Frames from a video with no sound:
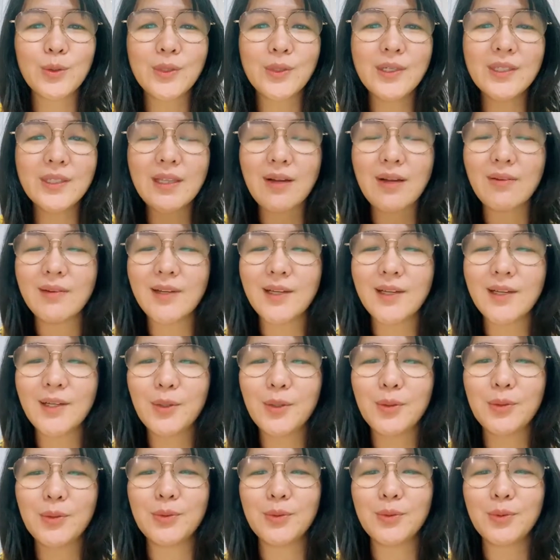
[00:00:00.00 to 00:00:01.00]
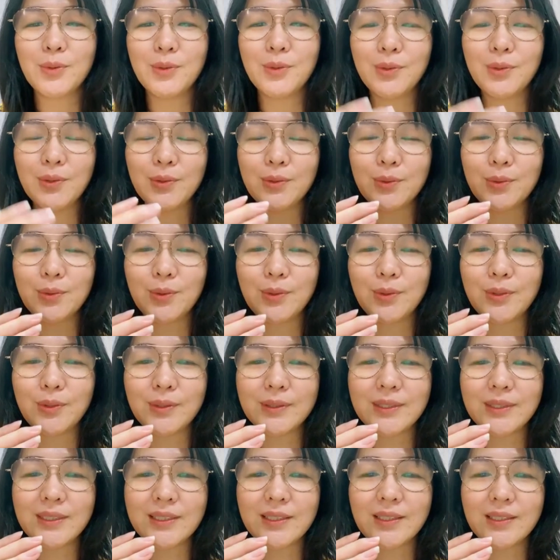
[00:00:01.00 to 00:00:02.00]
遇到了很多很多
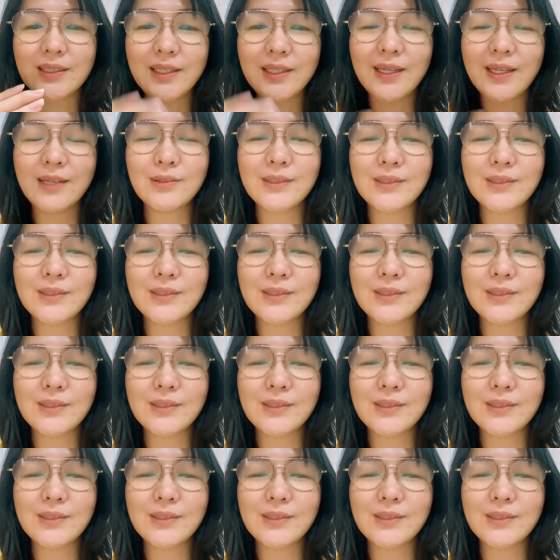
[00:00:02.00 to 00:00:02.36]
这个挑